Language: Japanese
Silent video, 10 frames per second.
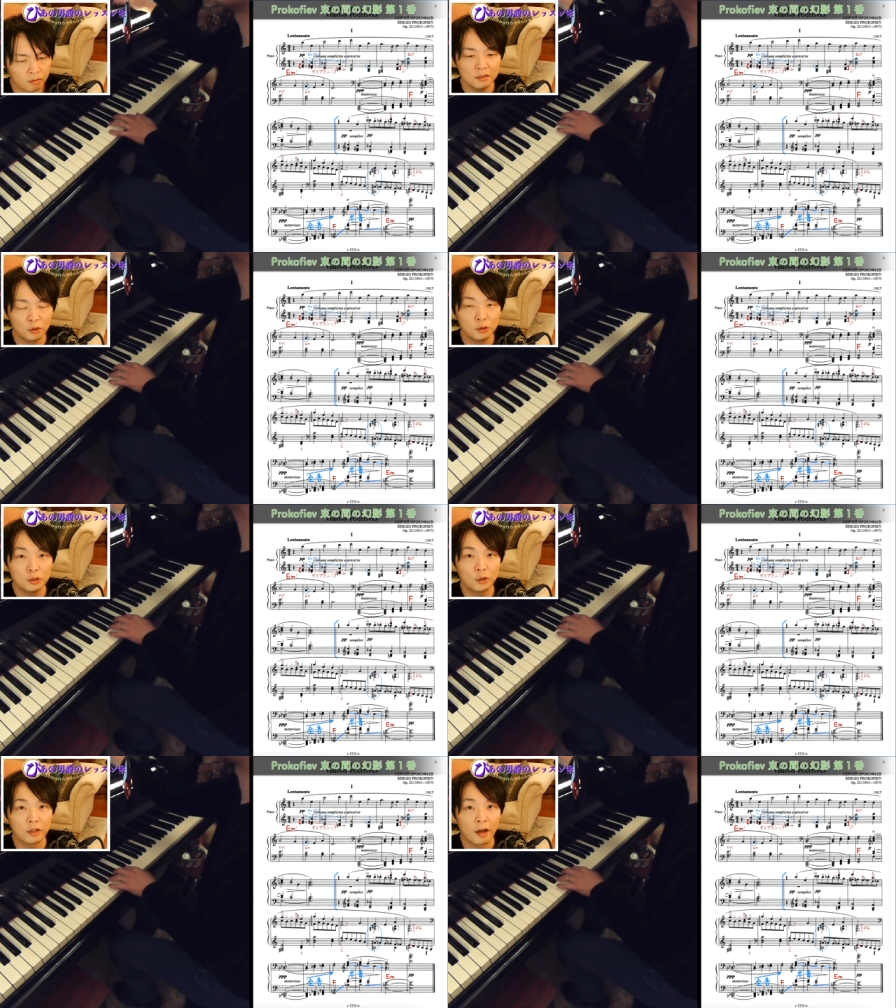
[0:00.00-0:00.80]
という
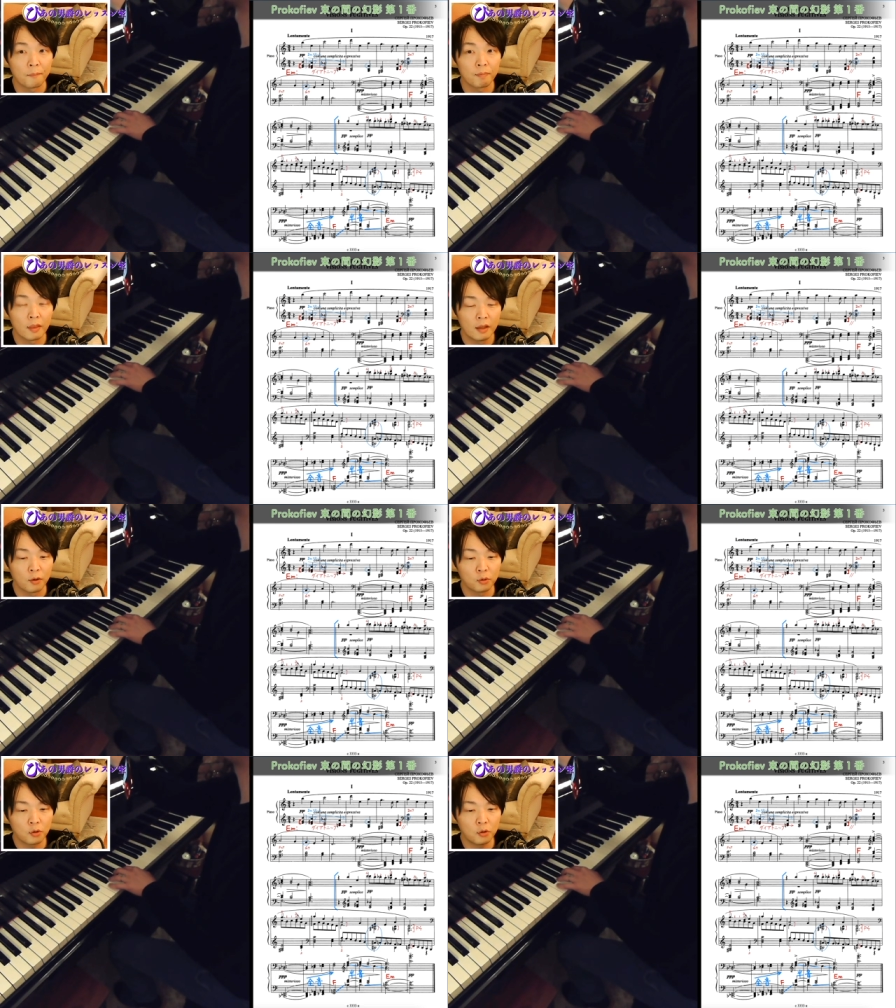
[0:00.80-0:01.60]
ような、
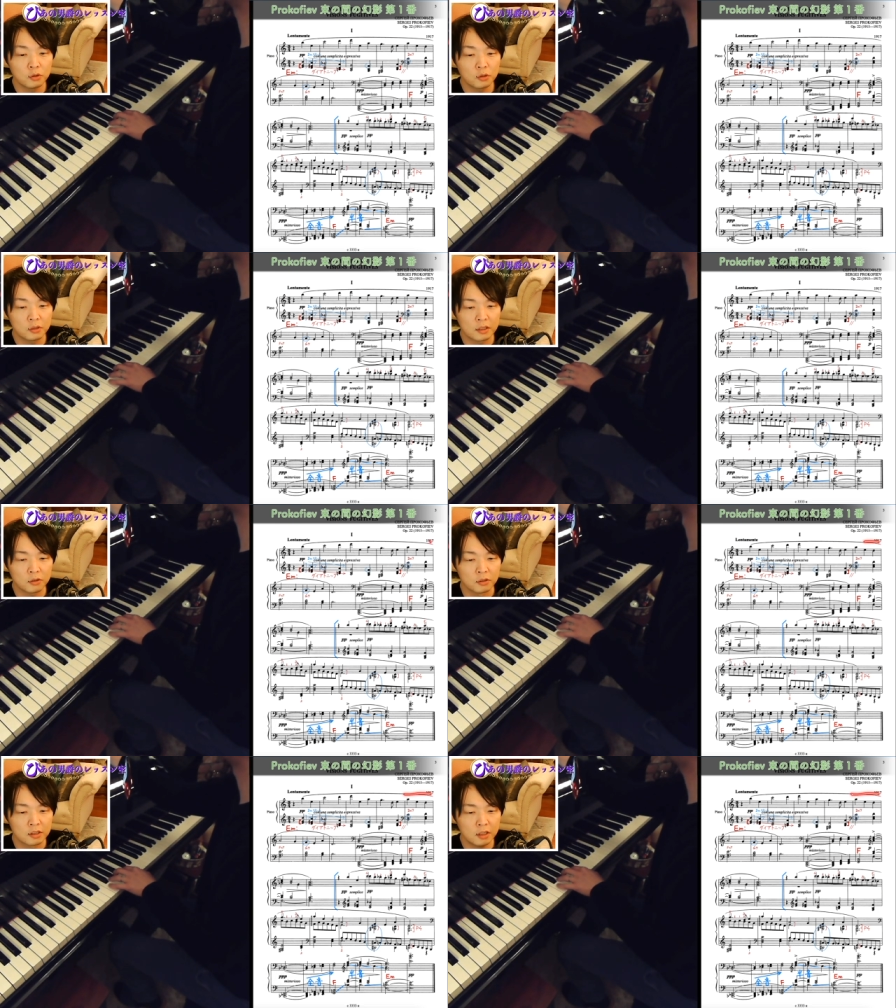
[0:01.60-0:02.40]
この4小節
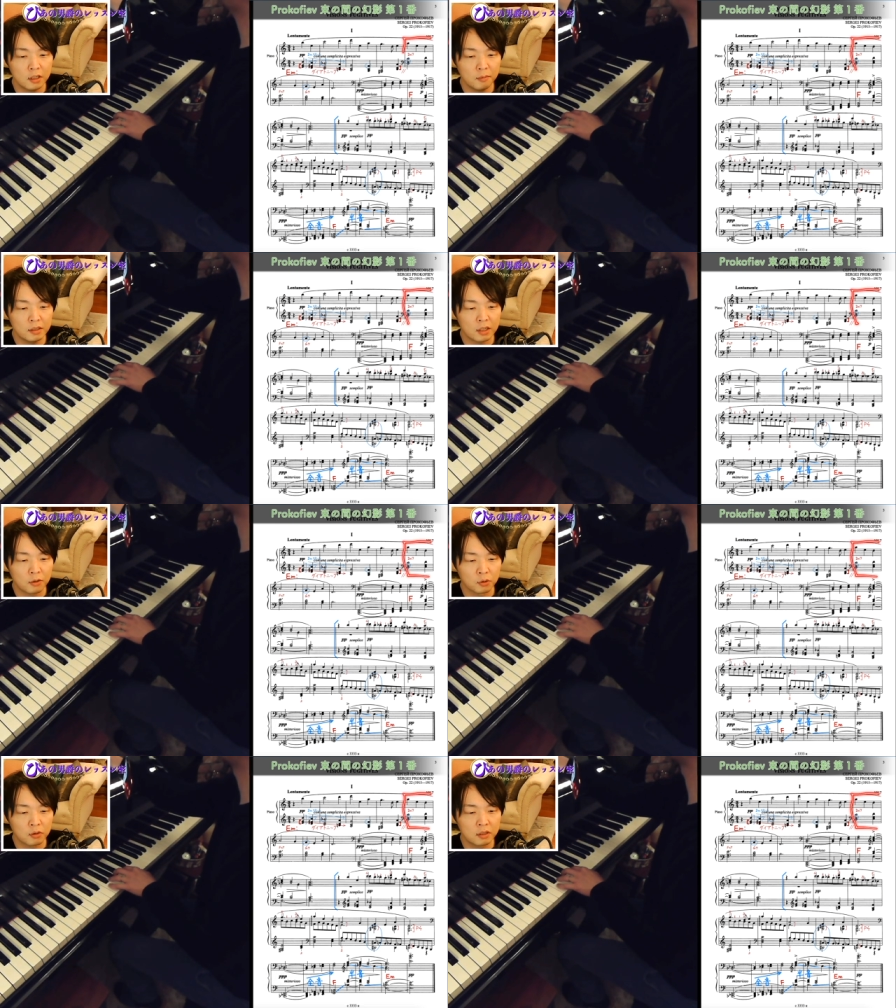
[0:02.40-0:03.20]
を C メジャー
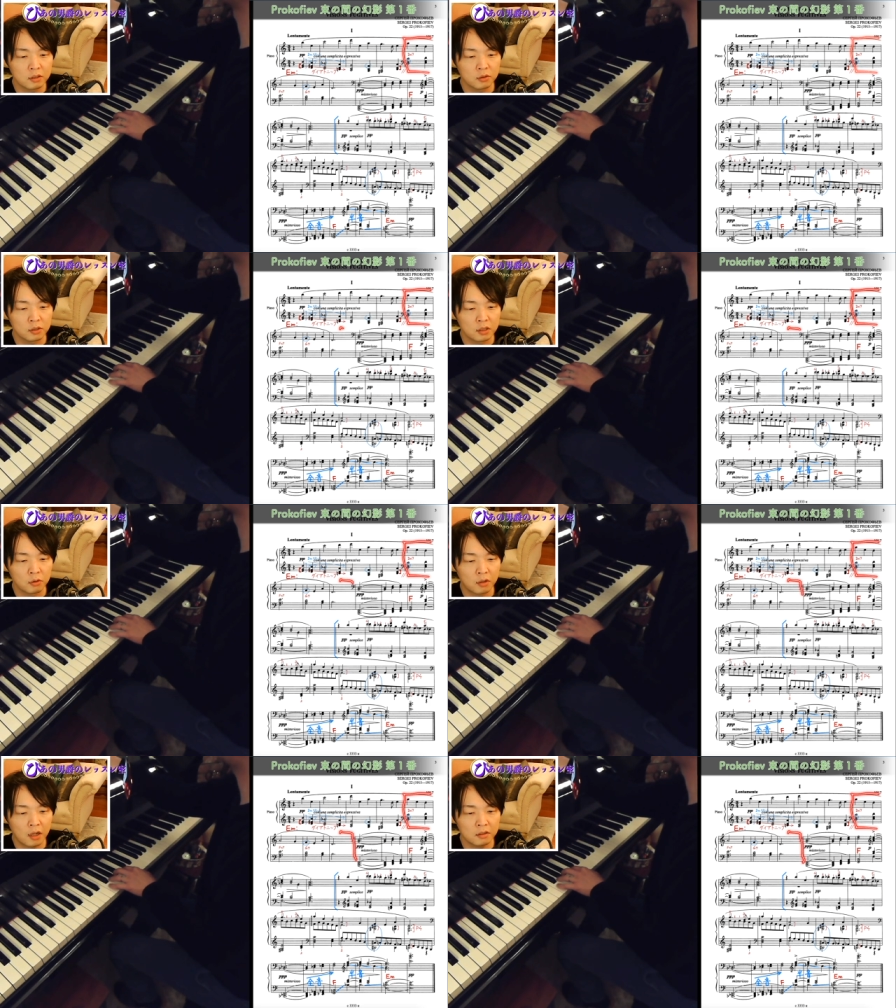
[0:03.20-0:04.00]
をトニックとして
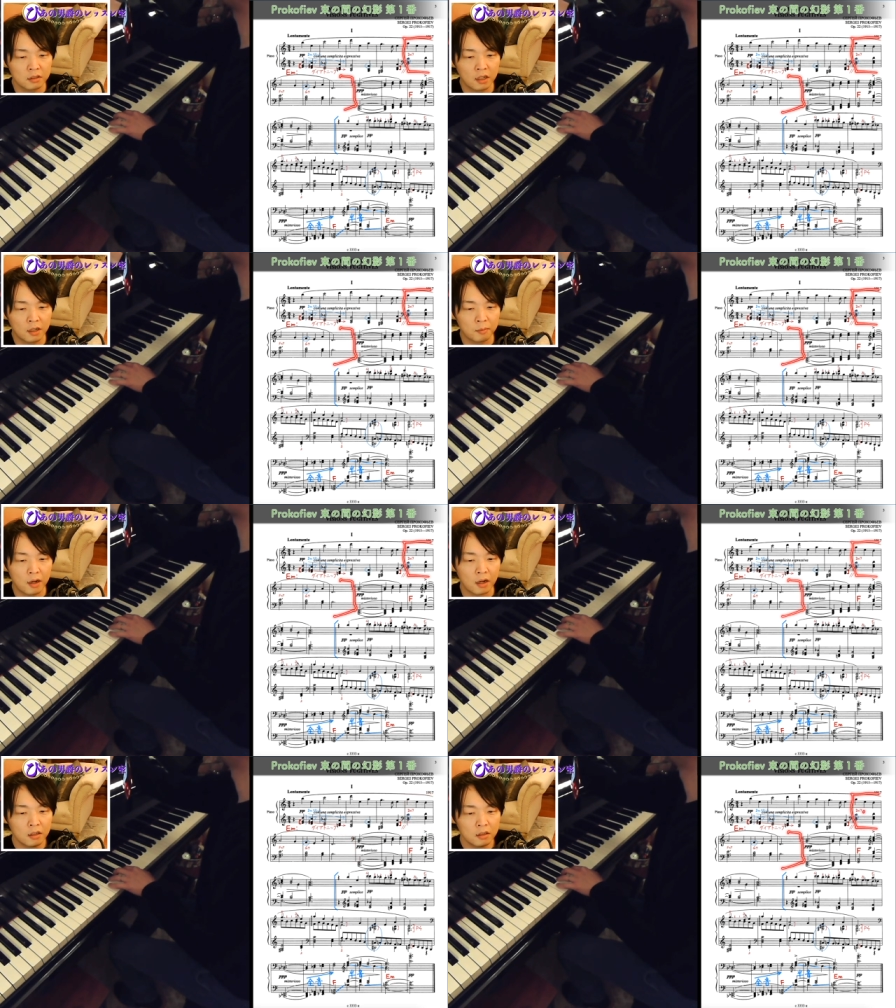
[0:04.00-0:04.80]
捉えるなら
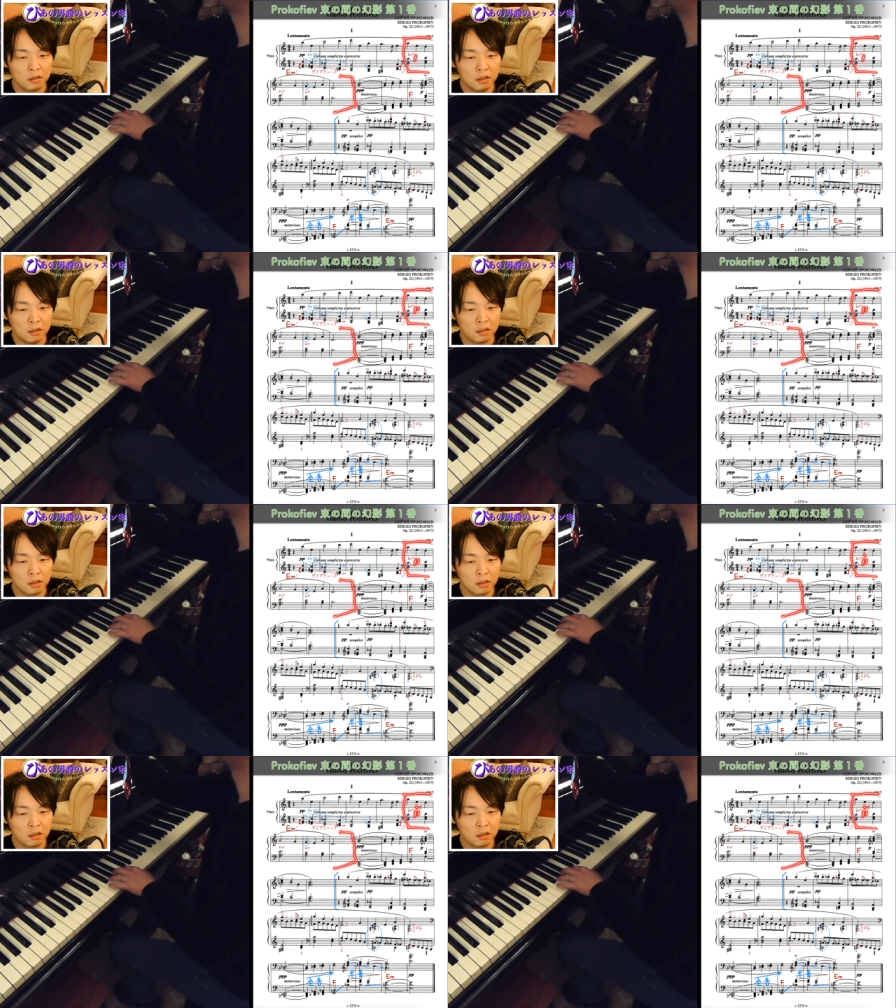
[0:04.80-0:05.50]
ば、2、